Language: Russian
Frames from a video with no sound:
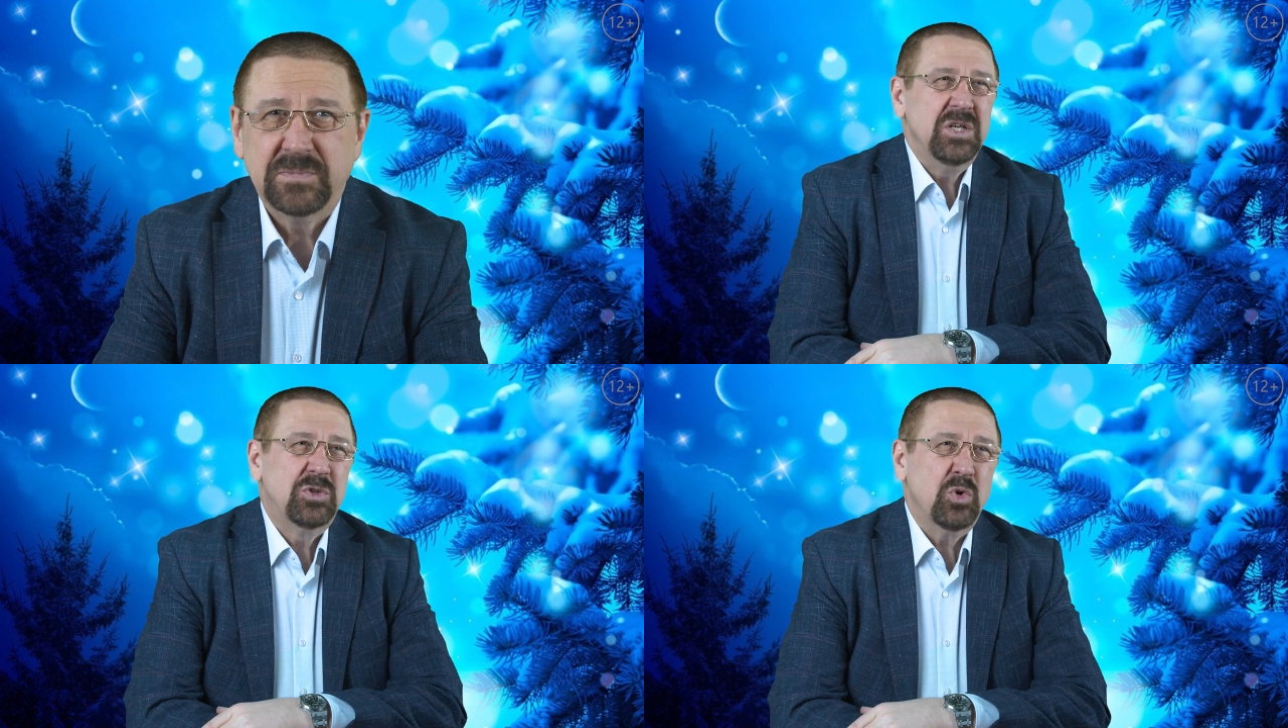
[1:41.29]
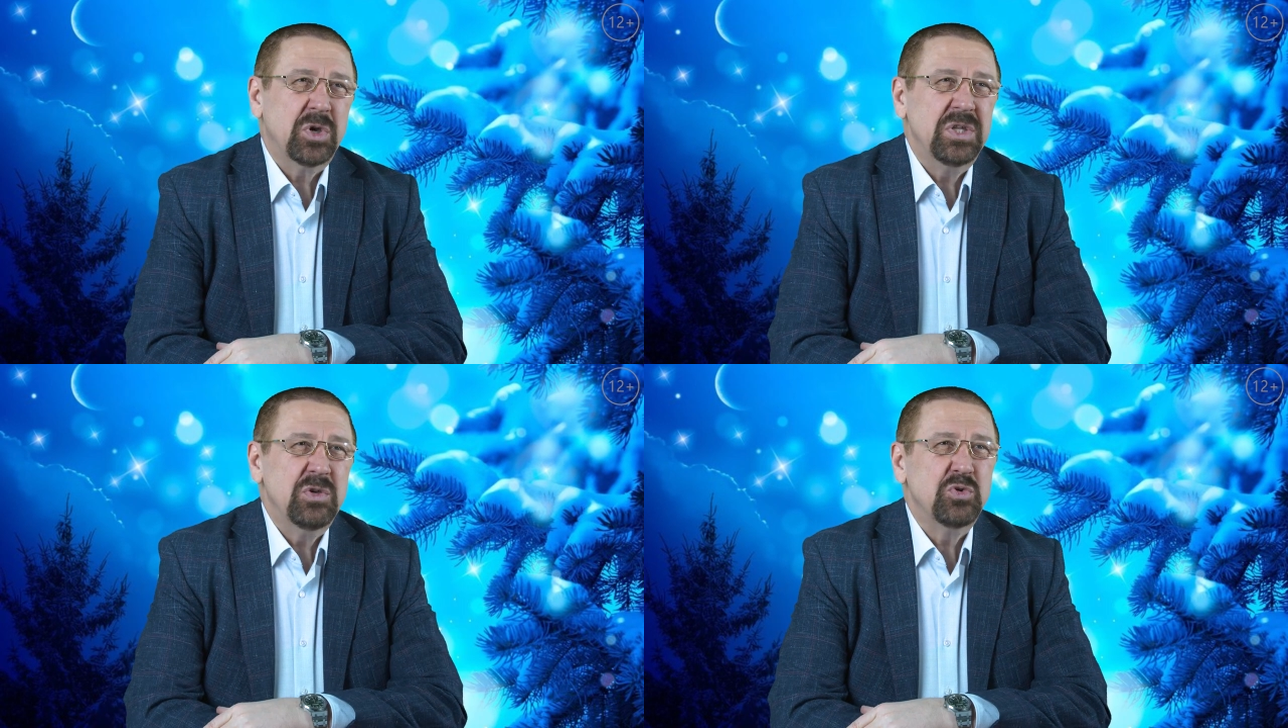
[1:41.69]

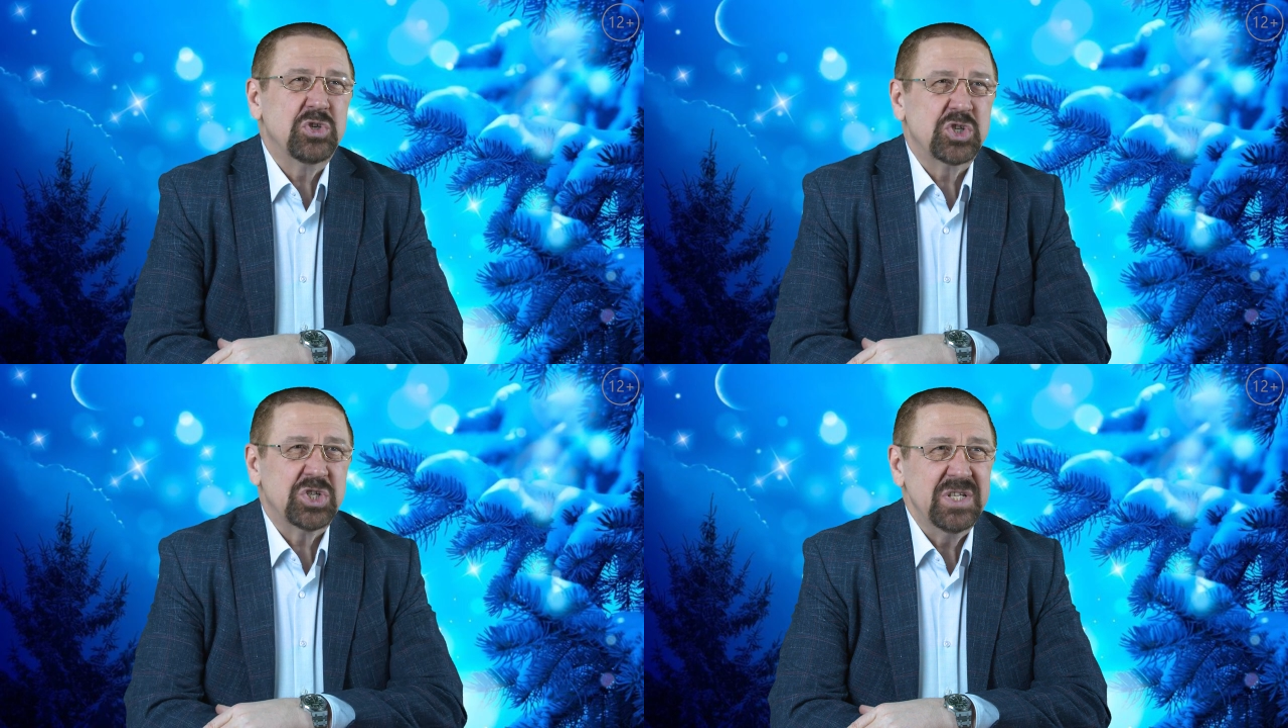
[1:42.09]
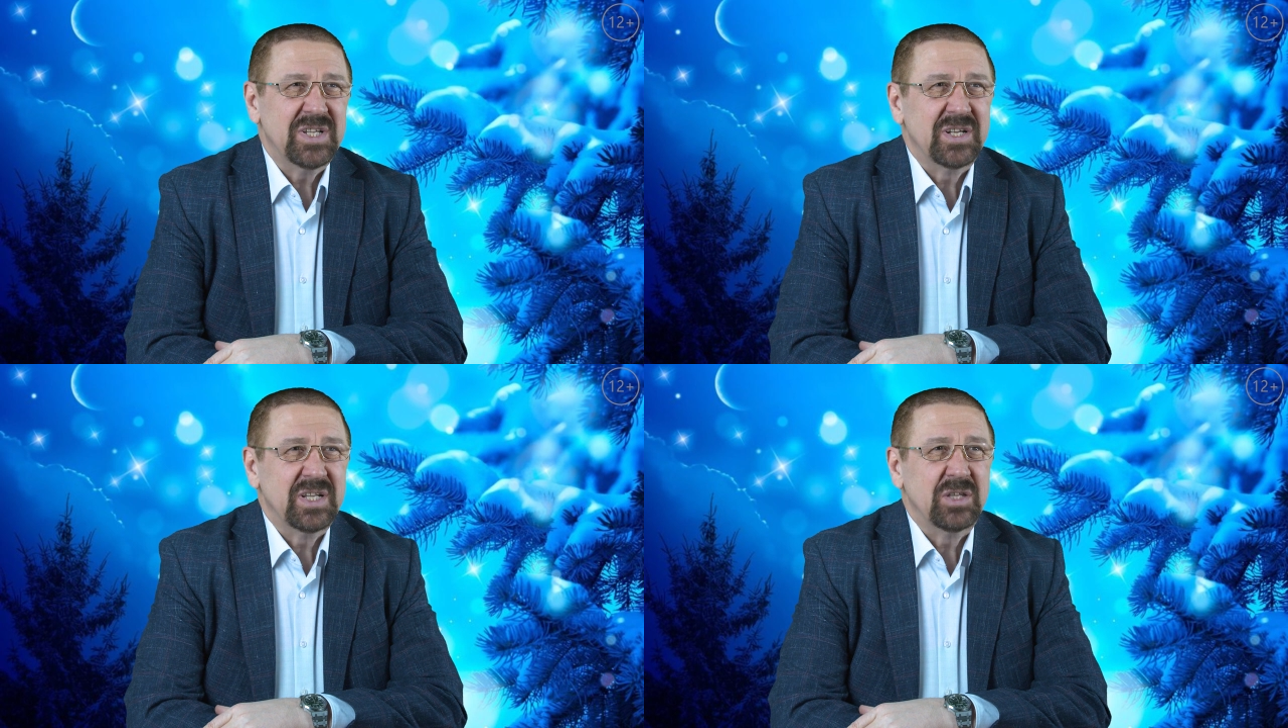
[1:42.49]
Итоги
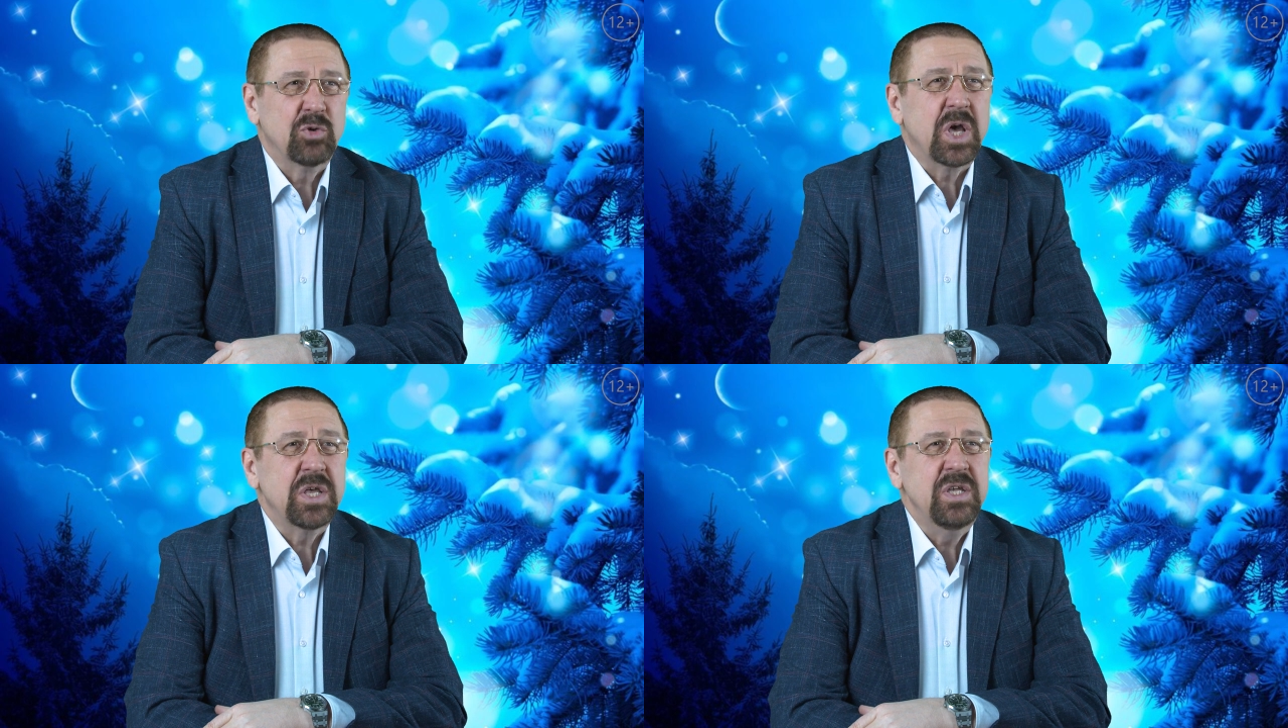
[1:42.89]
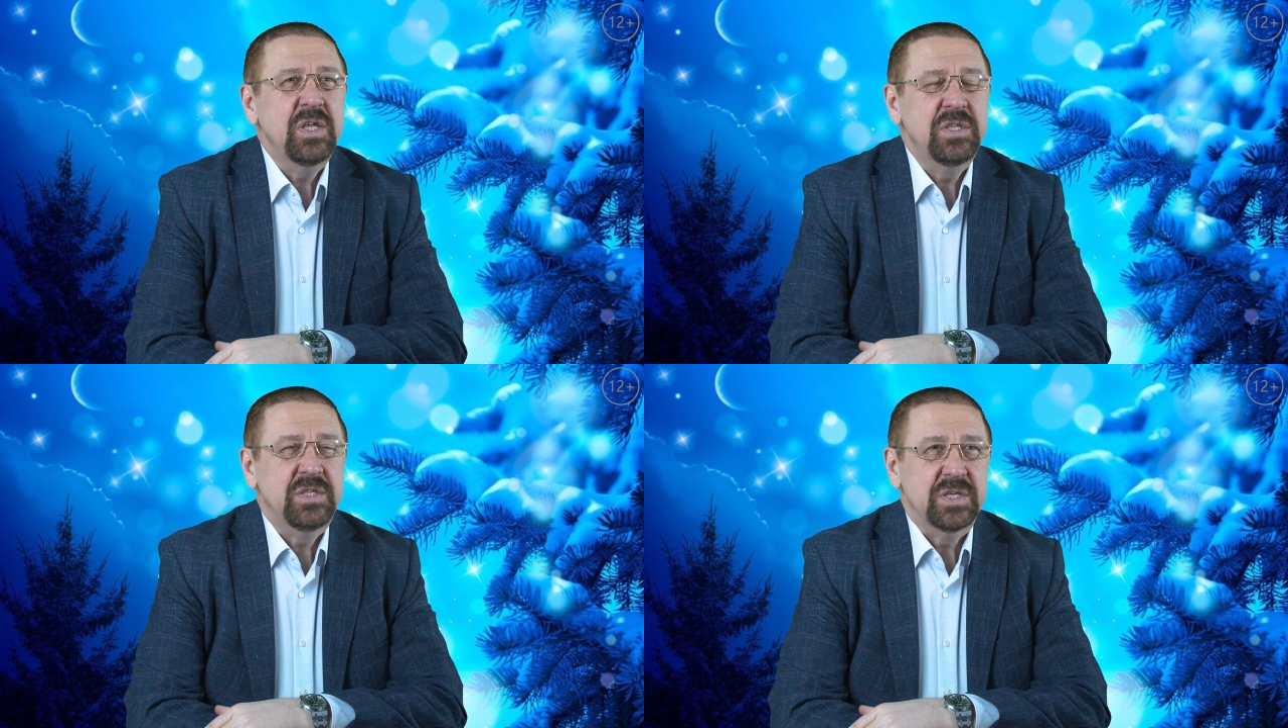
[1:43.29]
неутешительные, но
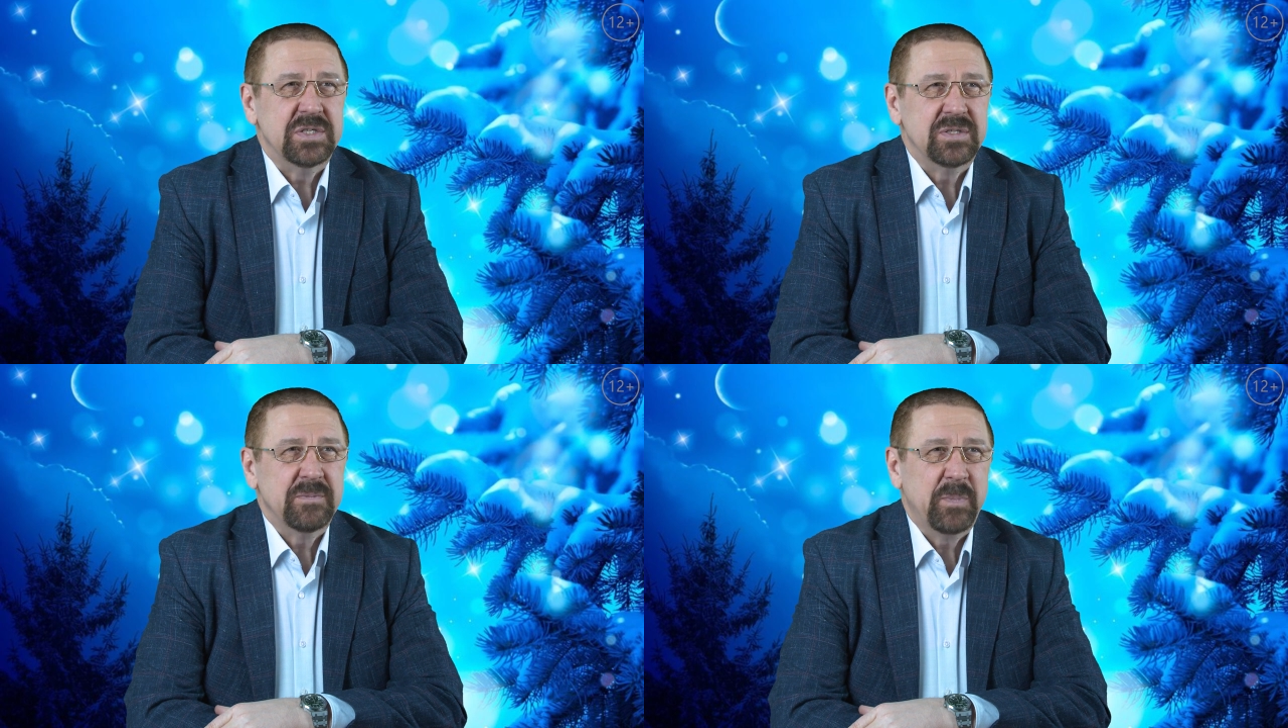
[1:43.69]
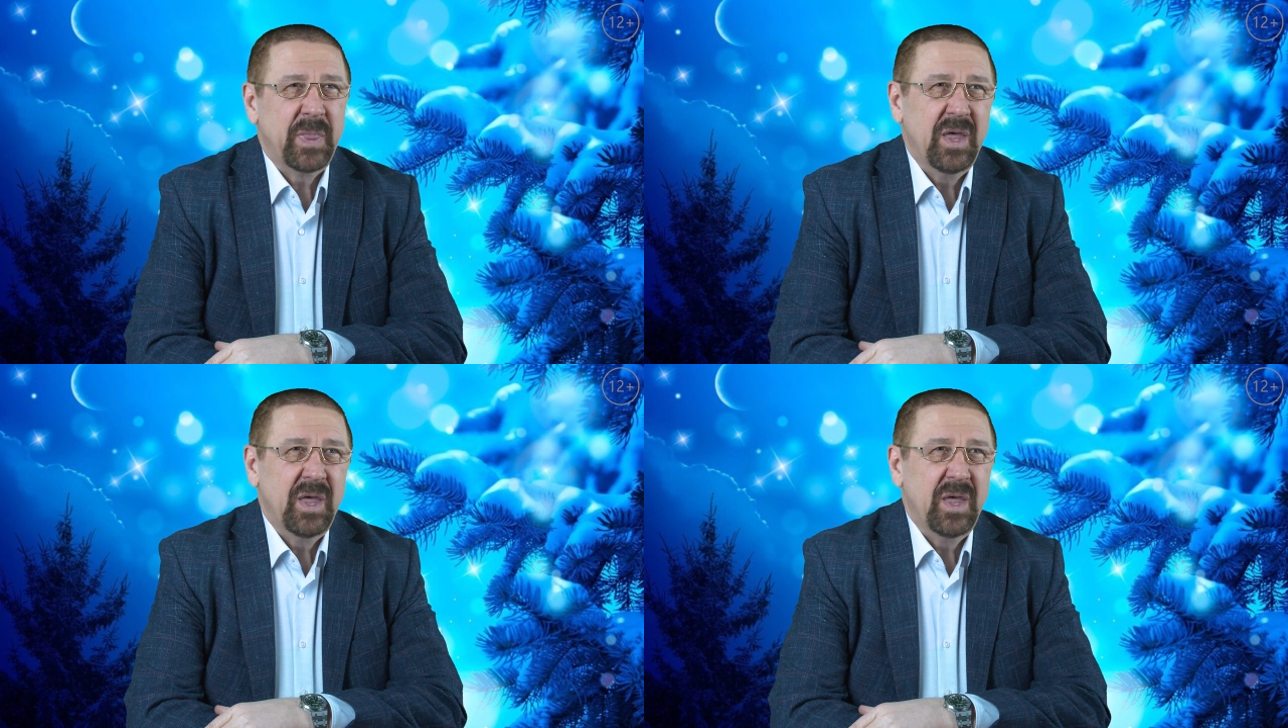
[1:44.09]
какие есть.